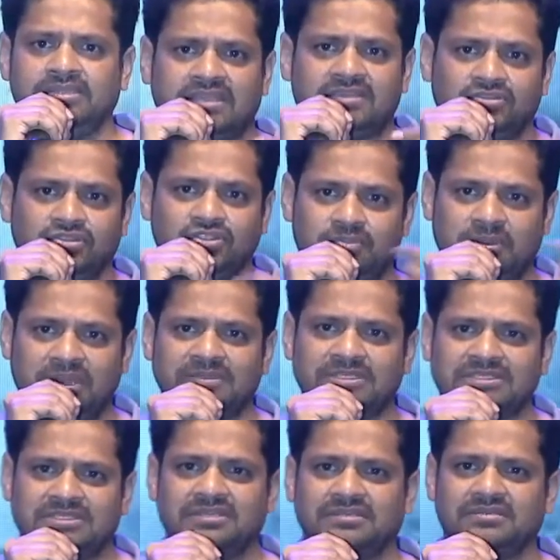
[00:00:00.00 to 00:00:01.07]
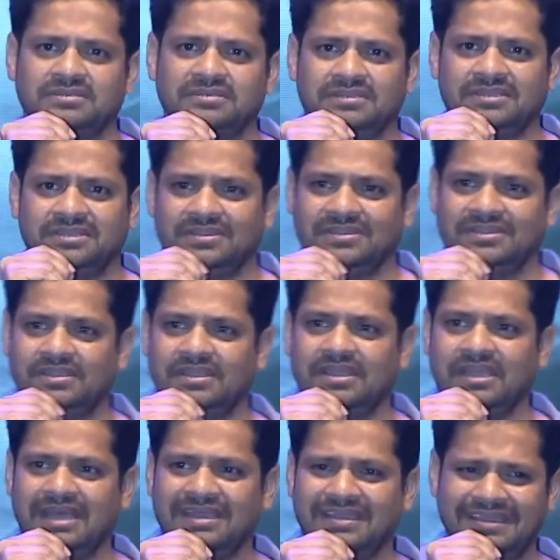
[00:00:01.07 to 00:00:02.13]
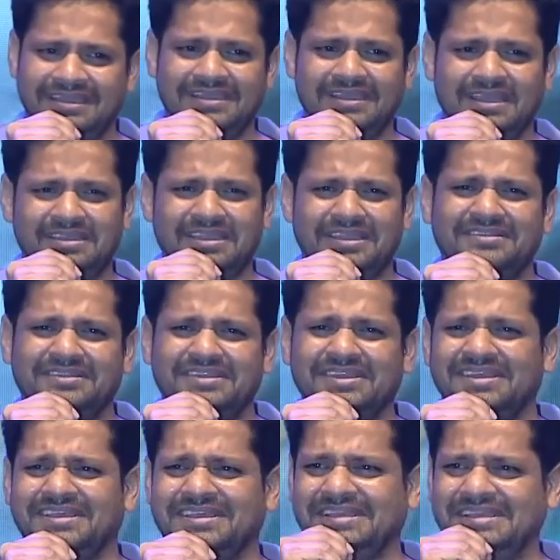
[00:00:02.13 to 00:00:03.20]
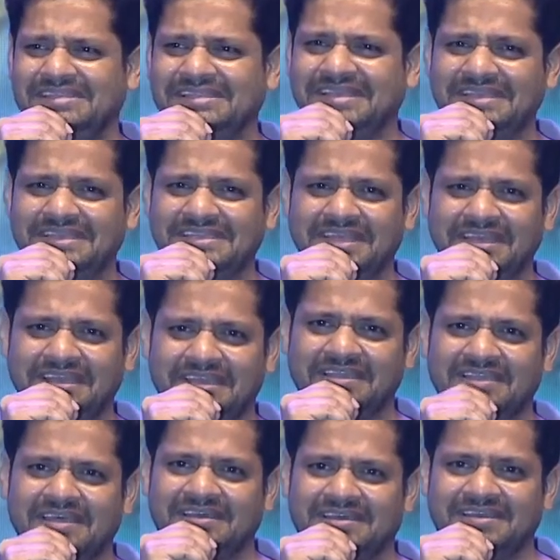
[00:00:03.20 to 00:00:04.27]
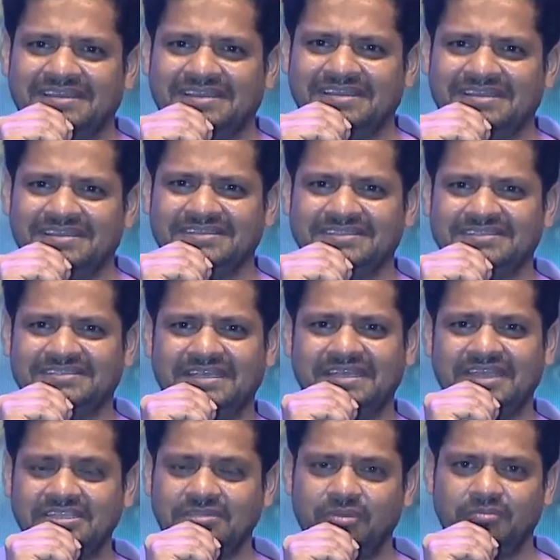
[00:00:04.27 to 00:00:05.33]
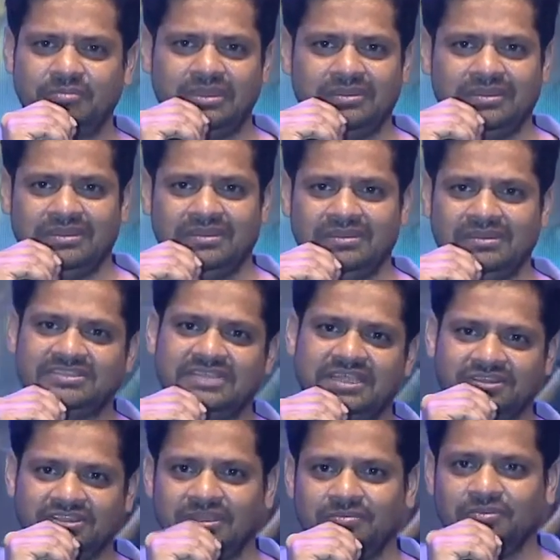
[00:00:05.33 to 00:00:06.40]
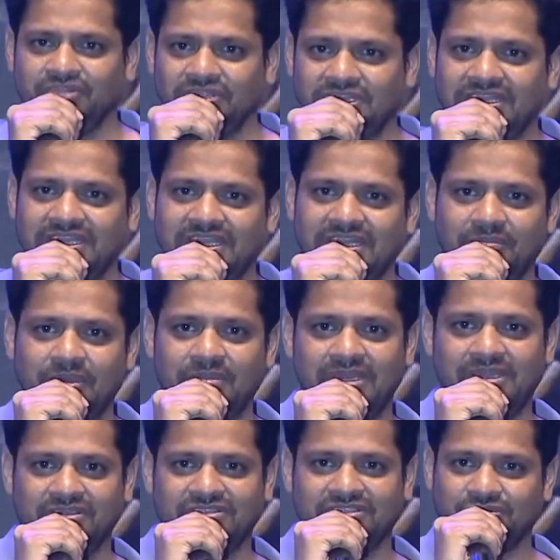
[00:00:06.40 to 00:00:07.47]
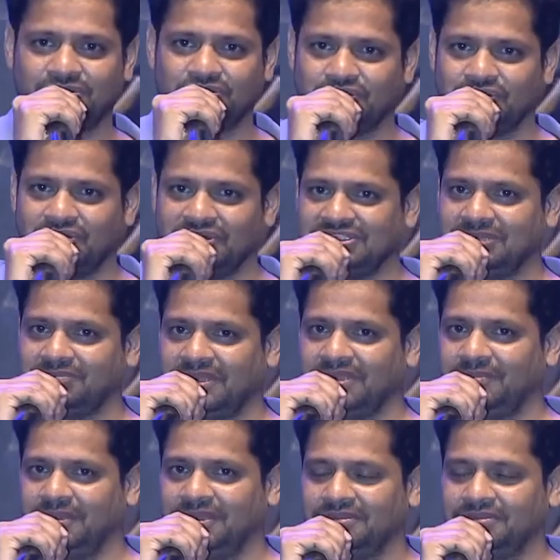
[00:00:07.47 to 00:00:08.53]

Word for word: చూసి ప్రేమిస్తాడు అనగానే నాకు వెంటనే ఇదేంటి ఇదేం కదా సరే అని చెప్పి తర్వాత రేపు పొద్దున వింటానమ్మా మళ్ళీ ఒకసారి కూర్చుందాం అని చెప్పి వెళ్ళిపోయాను